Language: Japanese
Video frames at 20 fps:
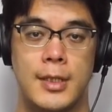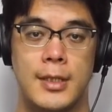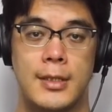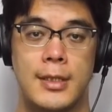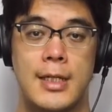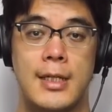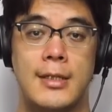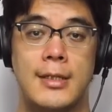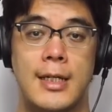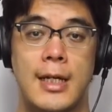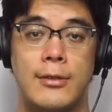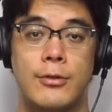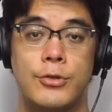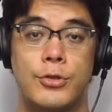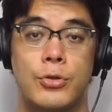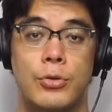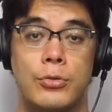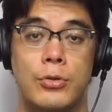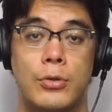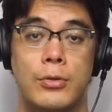近代の
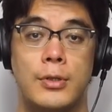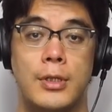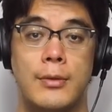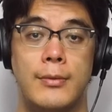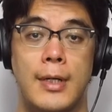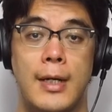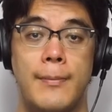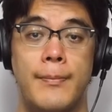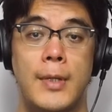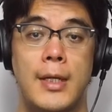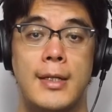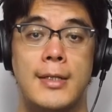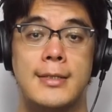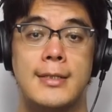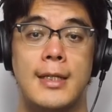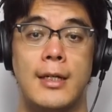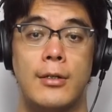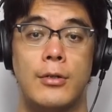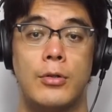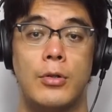彫刻には
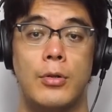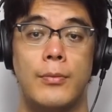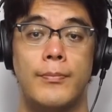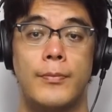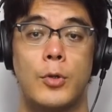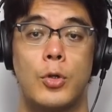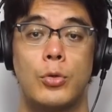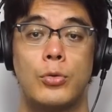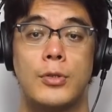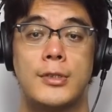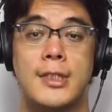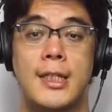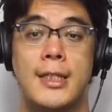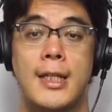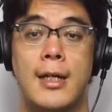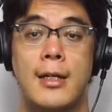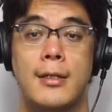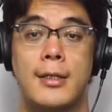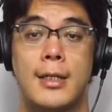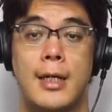戦後この座
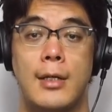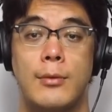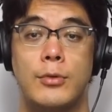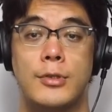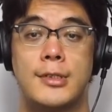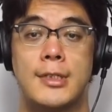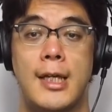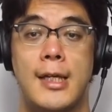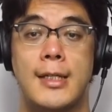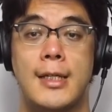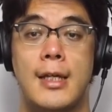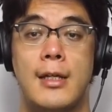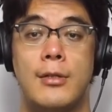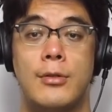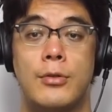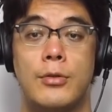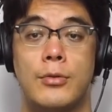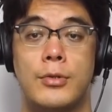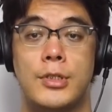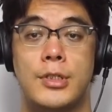談会を再検
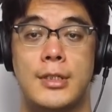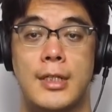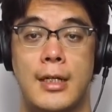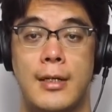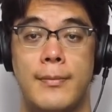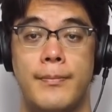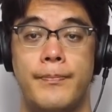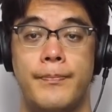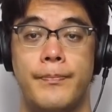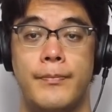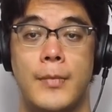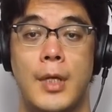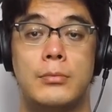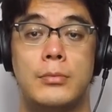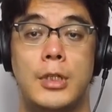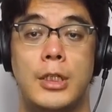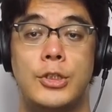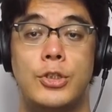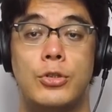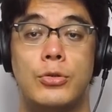討した
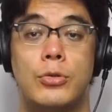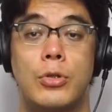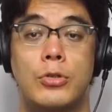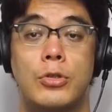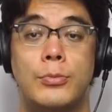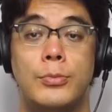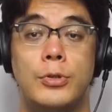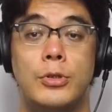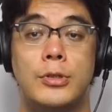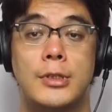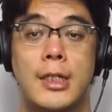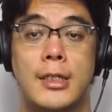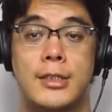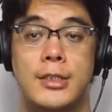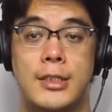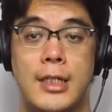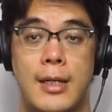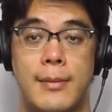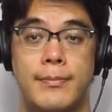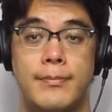中国文学
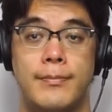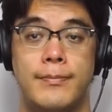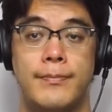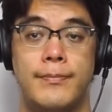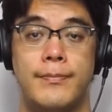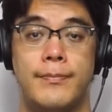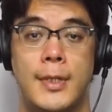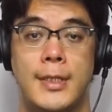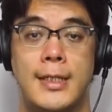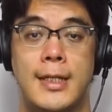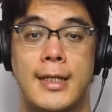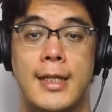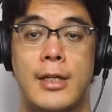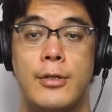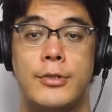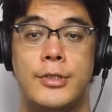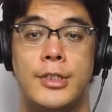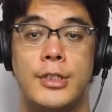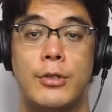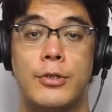者竹
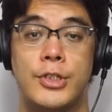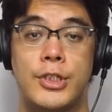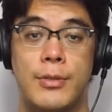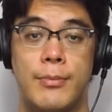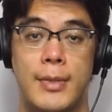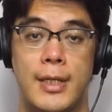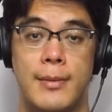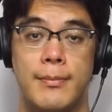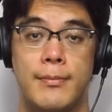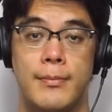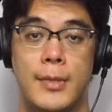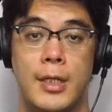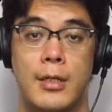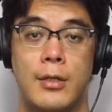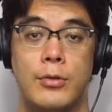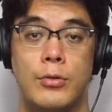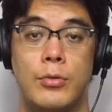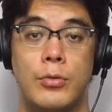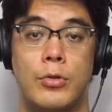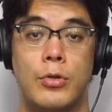内義美
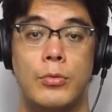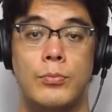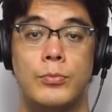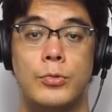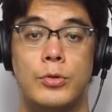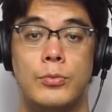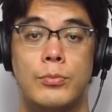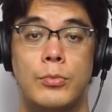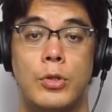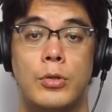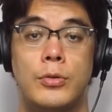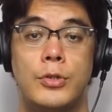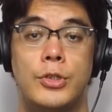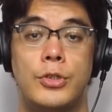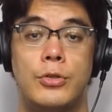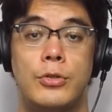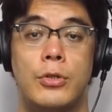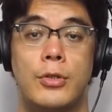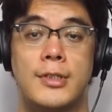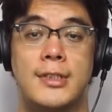の論文も
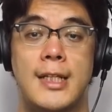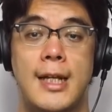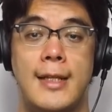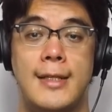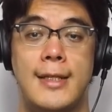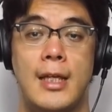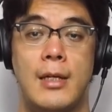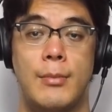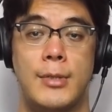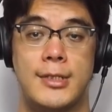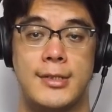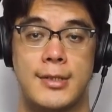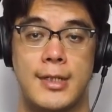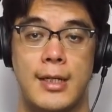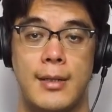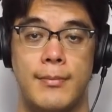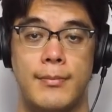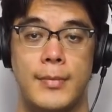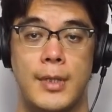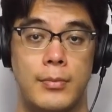収録されていますが、
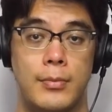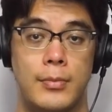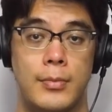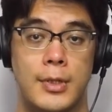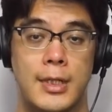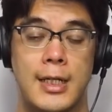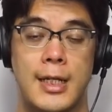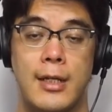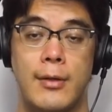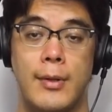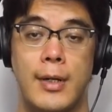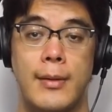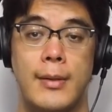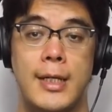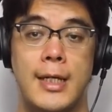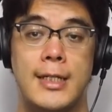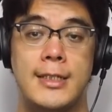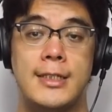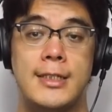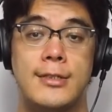彼は
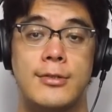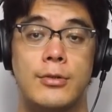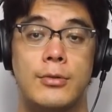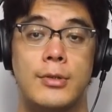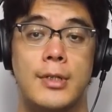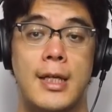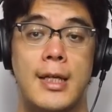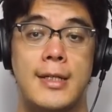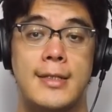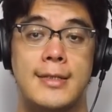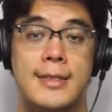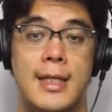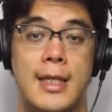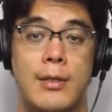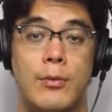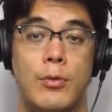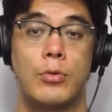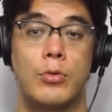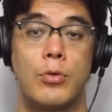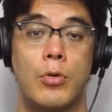思想形成
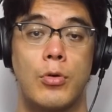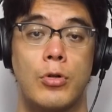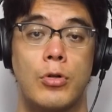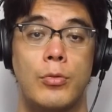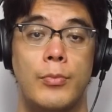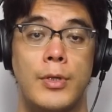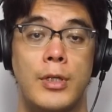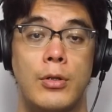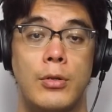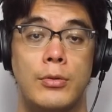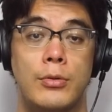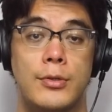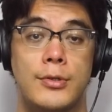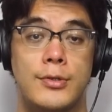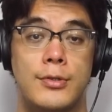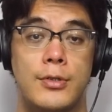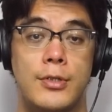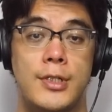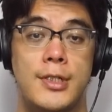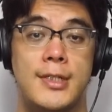試みようとす
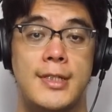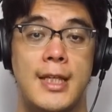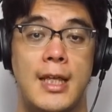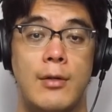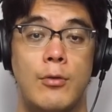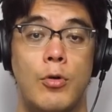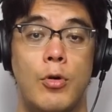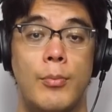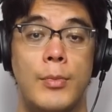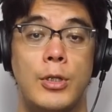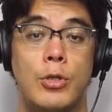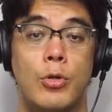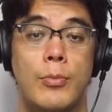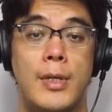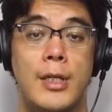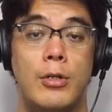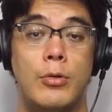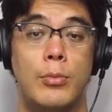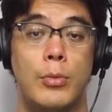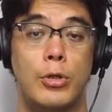る姿勢を認
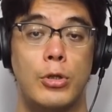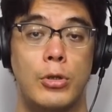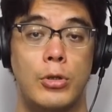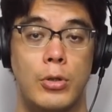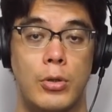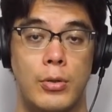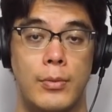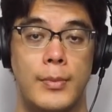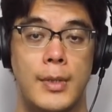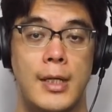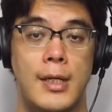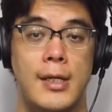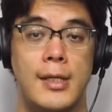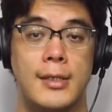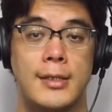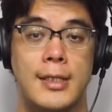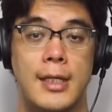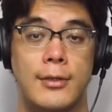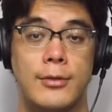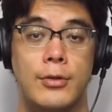めるものの、
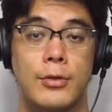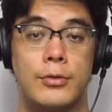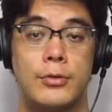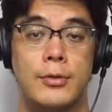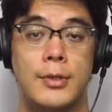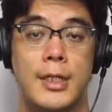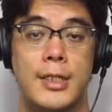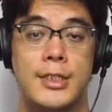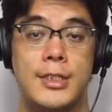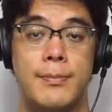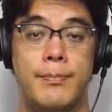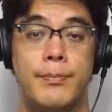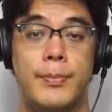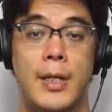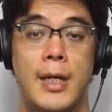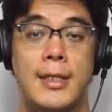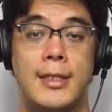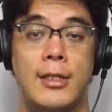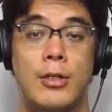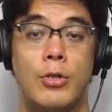結局は失
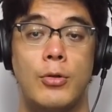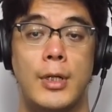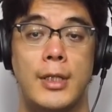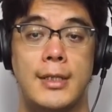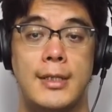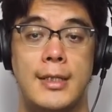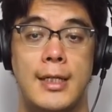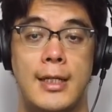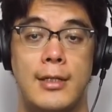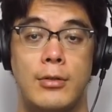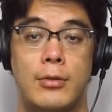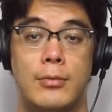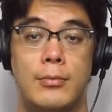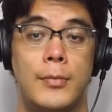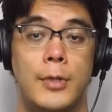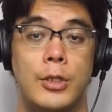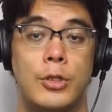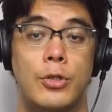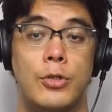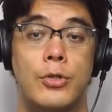敗で終わっている
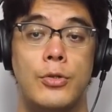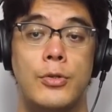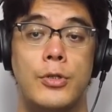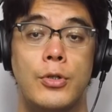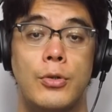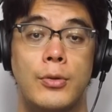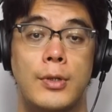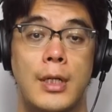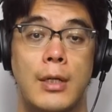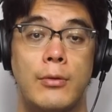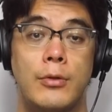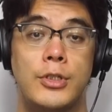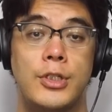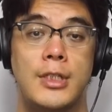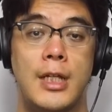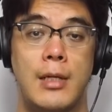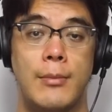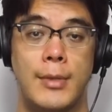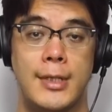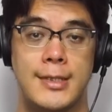という評価をし
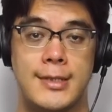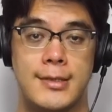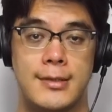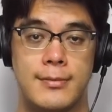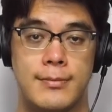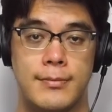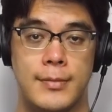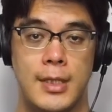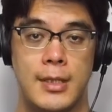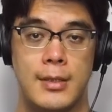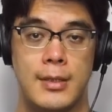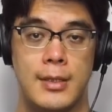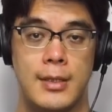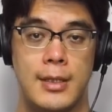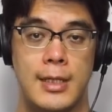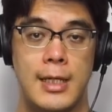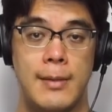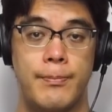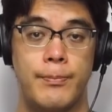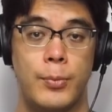ています。
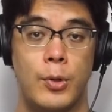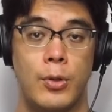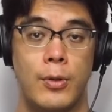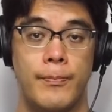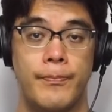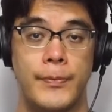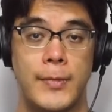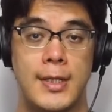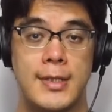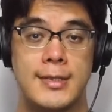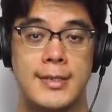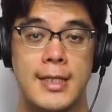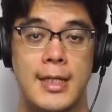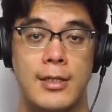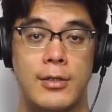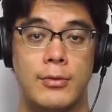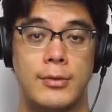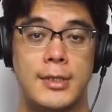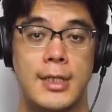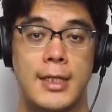一方、西
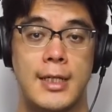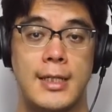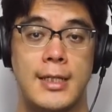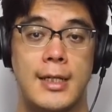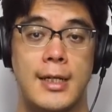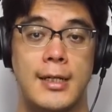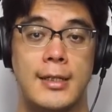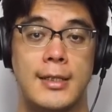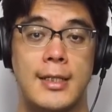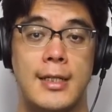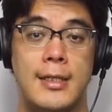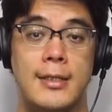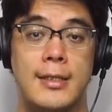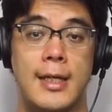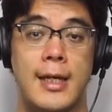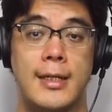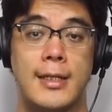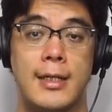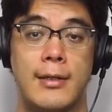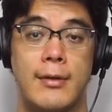洋的な近
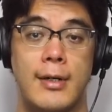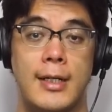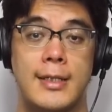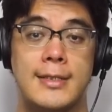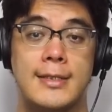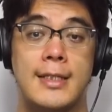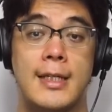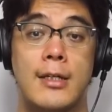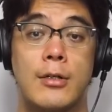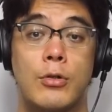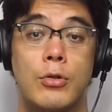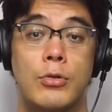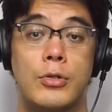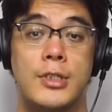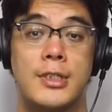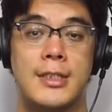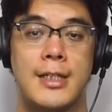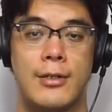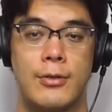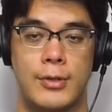代化は成功
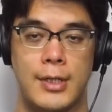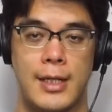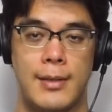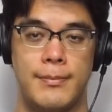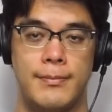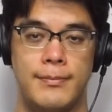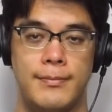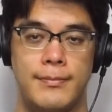したのか、